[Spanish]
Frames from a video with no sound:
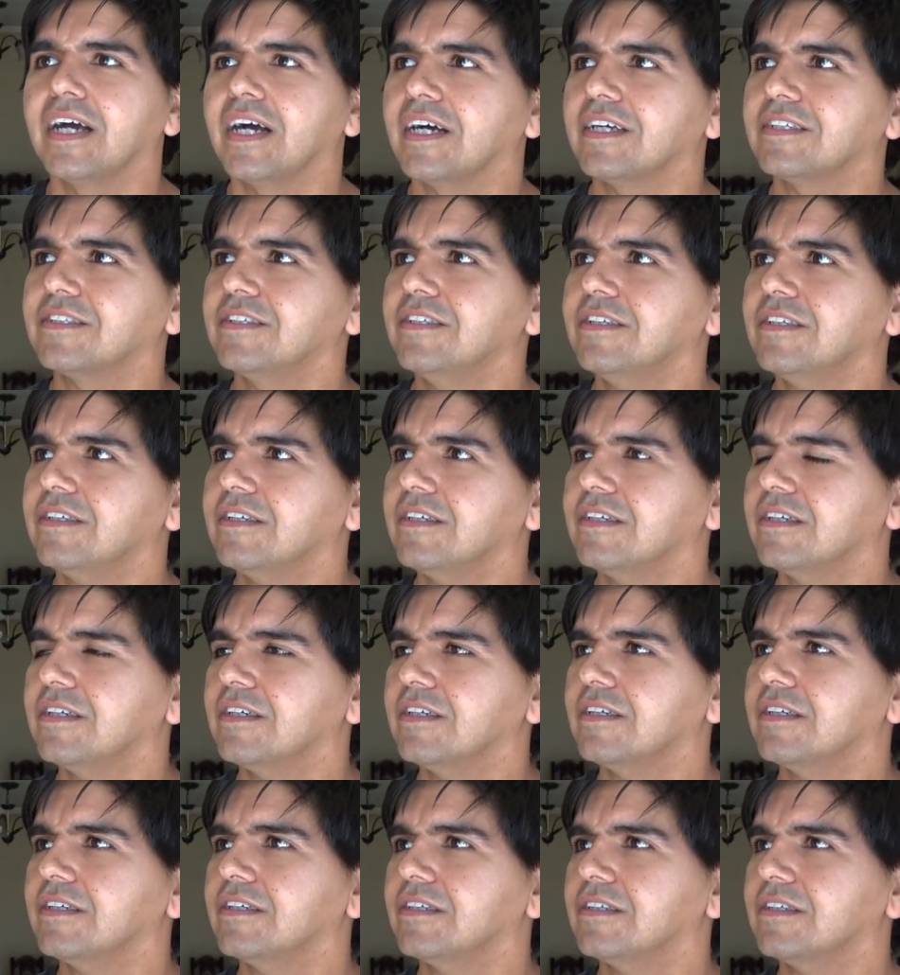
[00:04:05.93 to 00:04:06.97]
Así es
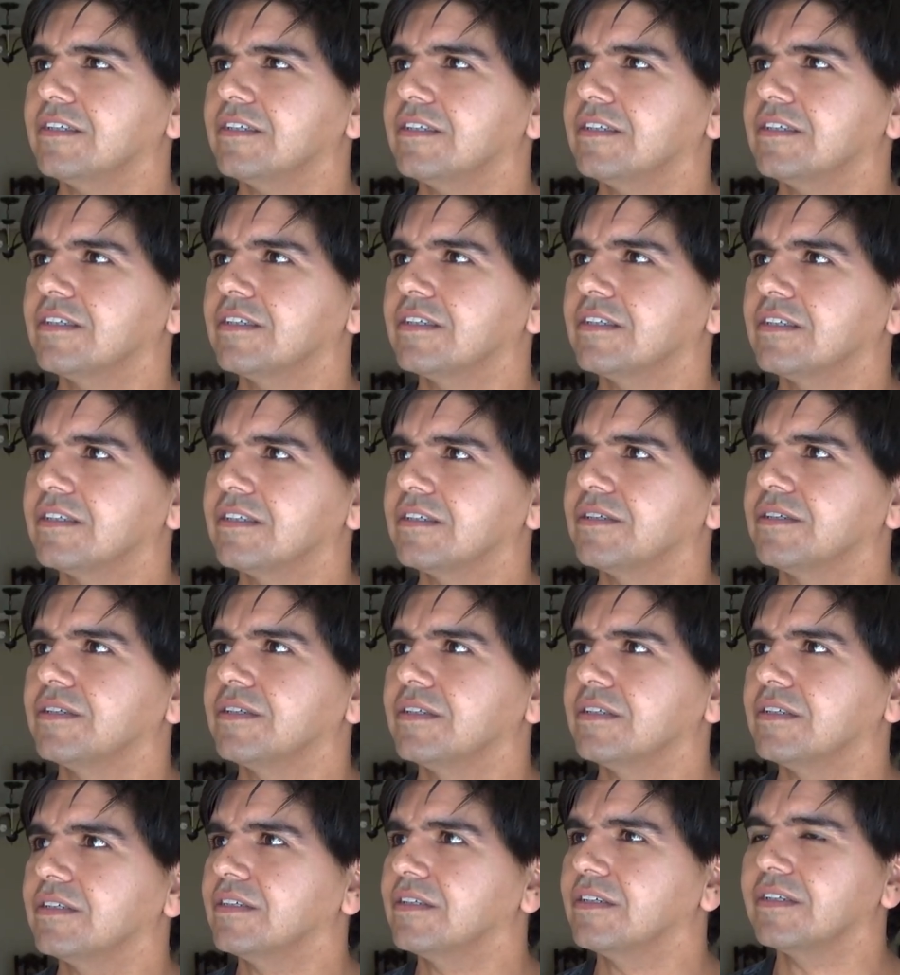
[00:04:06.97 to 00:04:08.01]
que
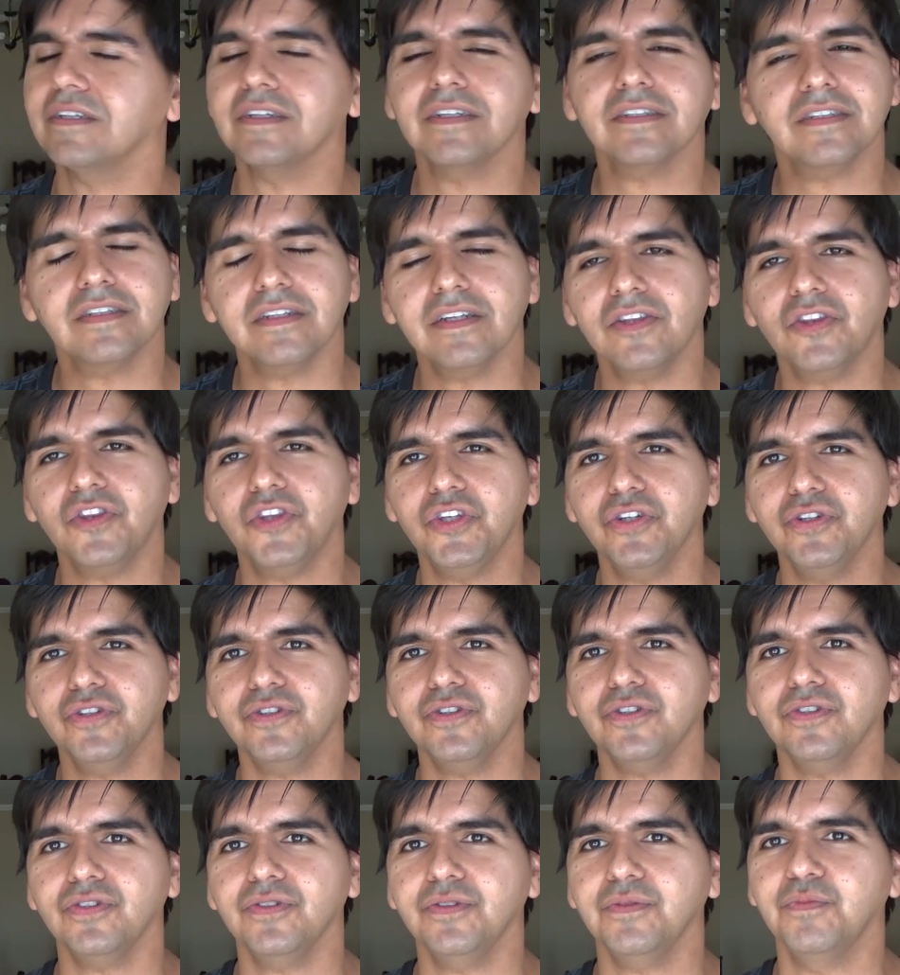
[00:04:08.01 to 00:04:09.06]
en ese
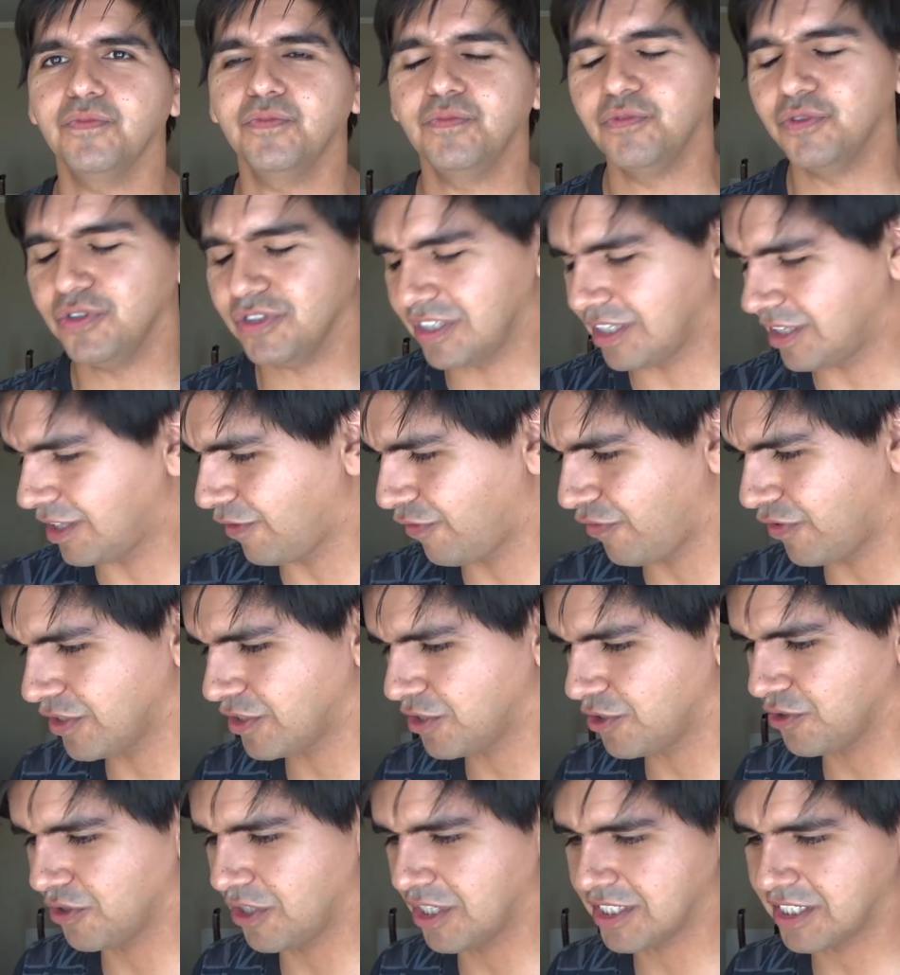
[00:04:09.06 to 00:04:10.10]
sentido, muy
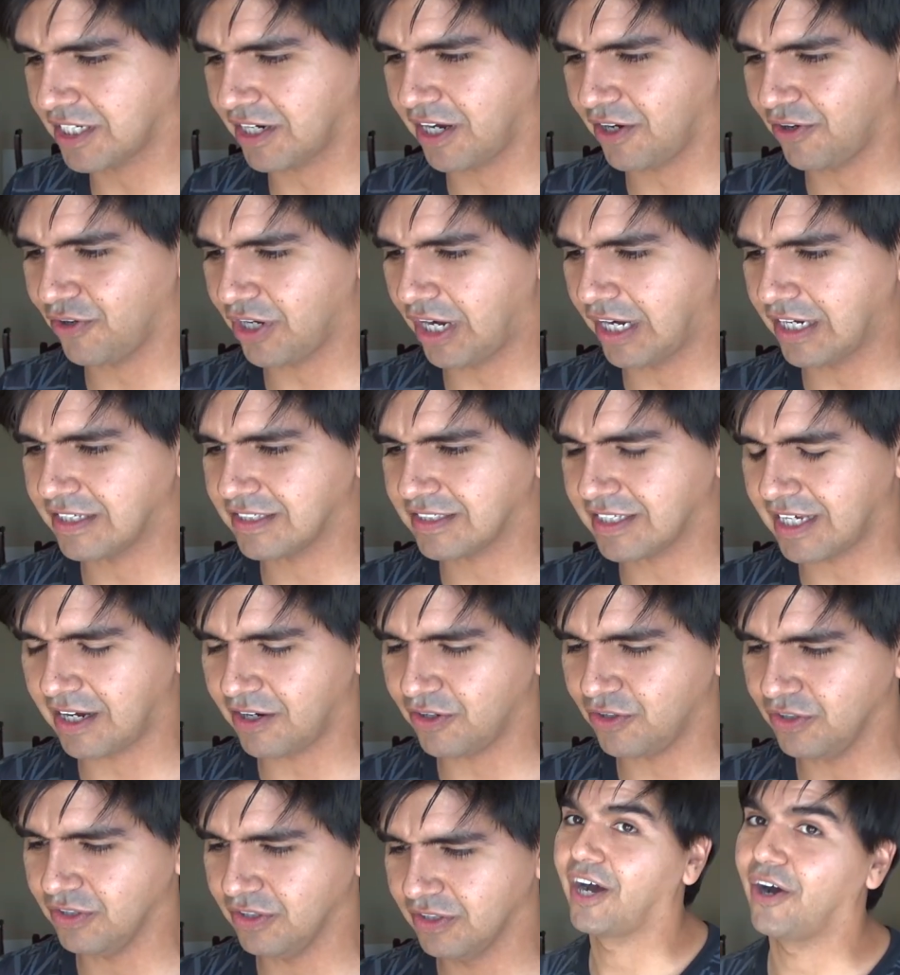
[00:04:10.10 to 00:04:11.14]
satisfecho con el trabajo
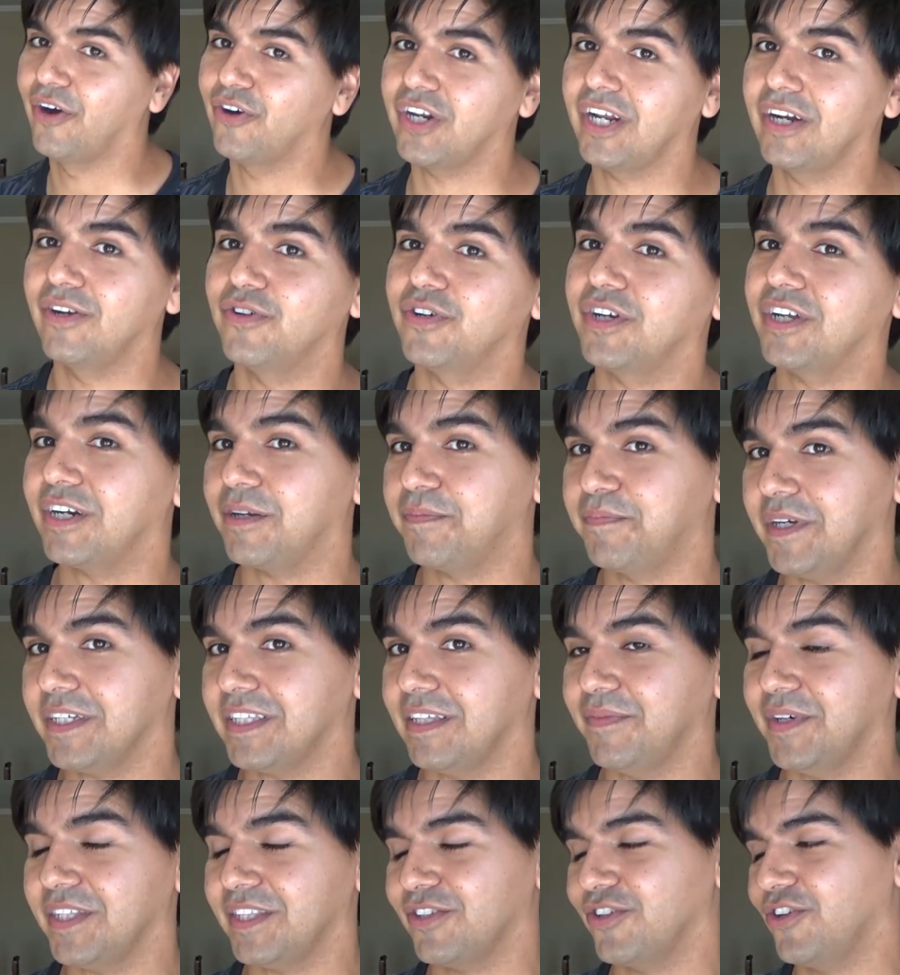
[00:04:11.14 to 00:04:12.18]
realizado. Ahora, en lo que
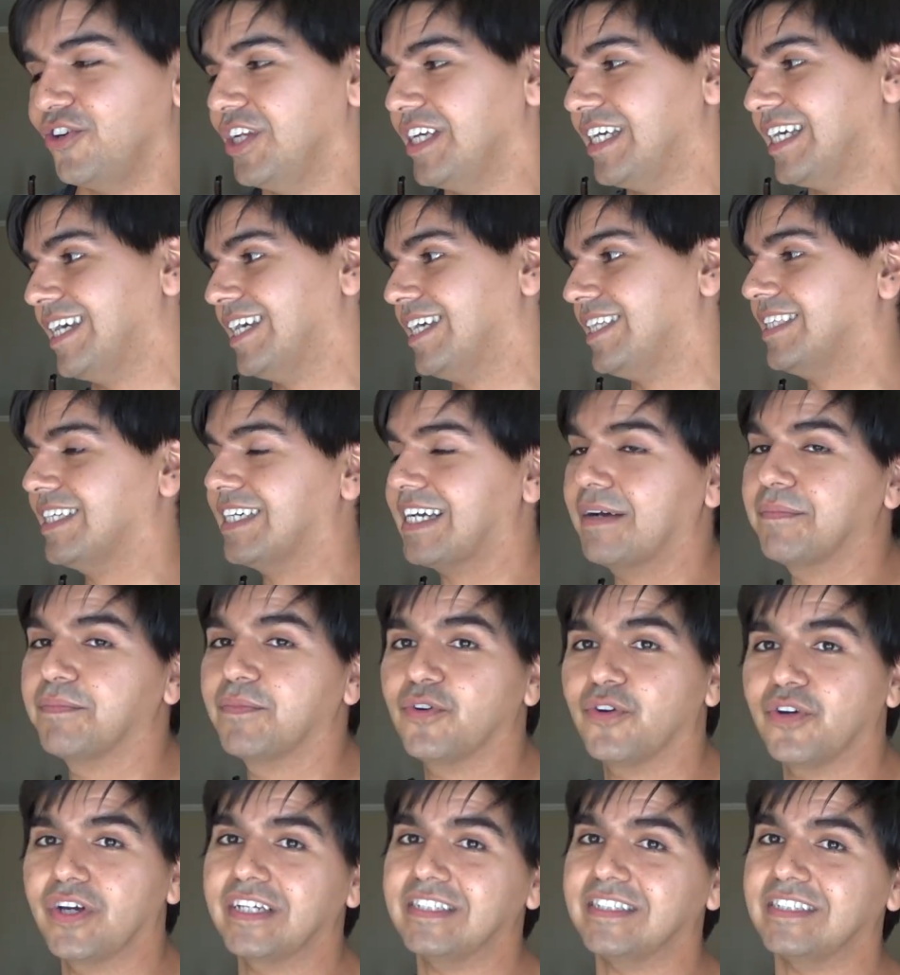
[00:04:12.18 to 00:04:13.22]
respecta a Matt Chronic, este
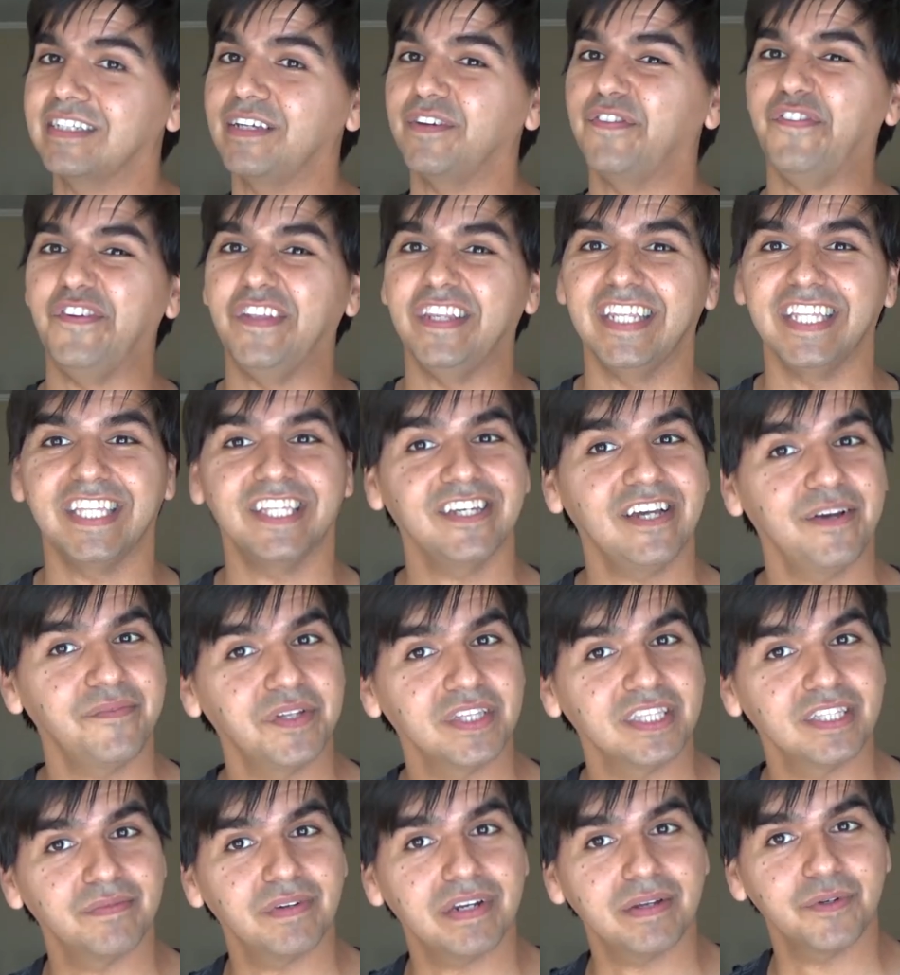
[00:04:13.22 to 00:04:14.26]
cambio es
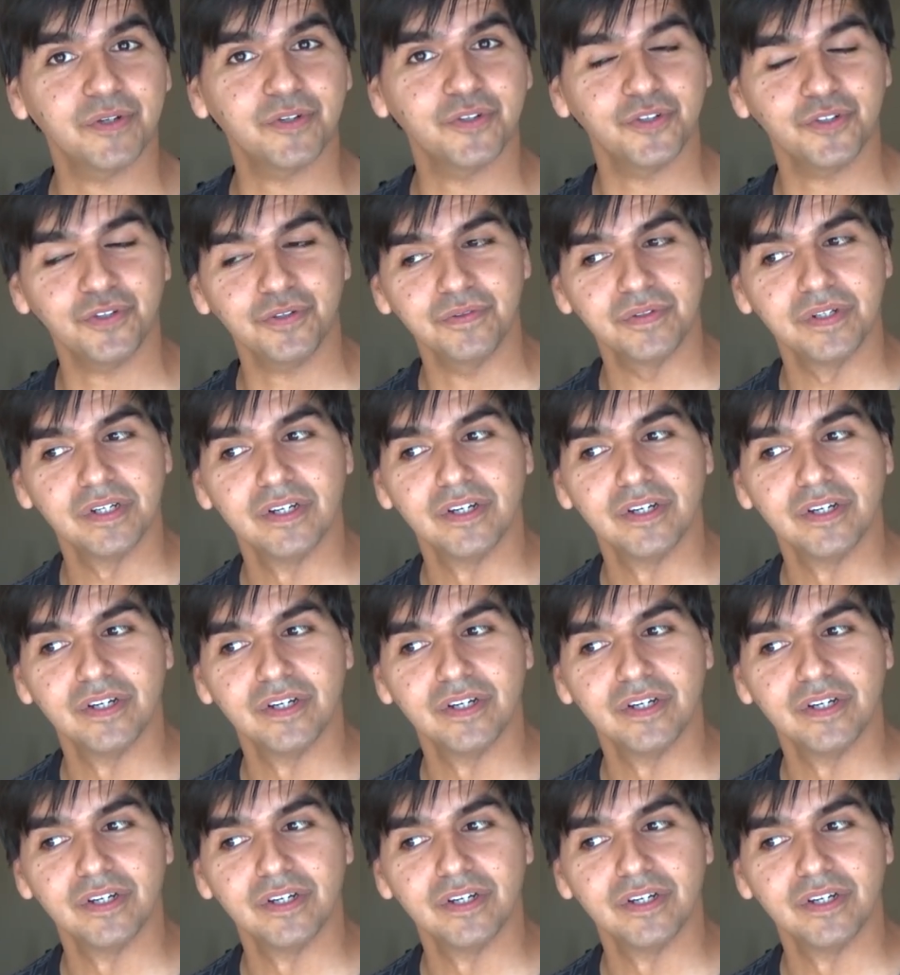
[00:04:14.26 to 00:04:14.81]
definitivamente para mejor.